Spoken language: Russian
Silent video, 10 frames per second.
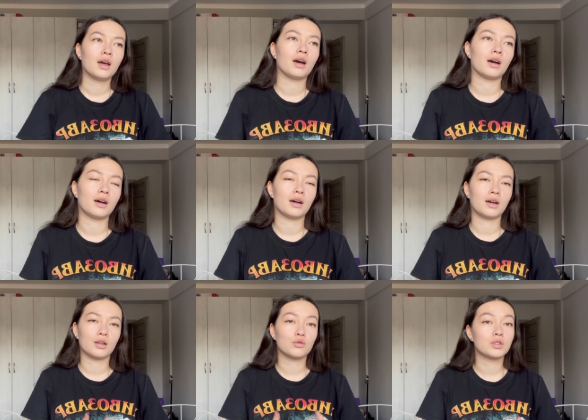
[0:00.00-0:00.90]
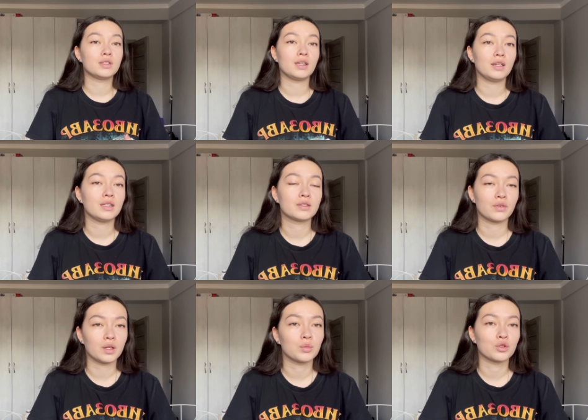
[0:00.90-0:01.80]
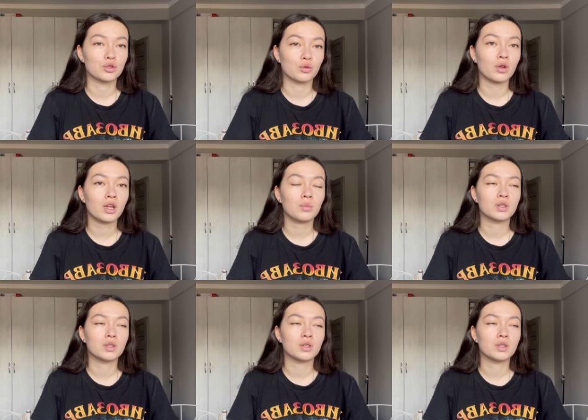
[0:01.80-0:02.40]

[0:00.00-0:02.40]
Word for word: а люди делились своими историями,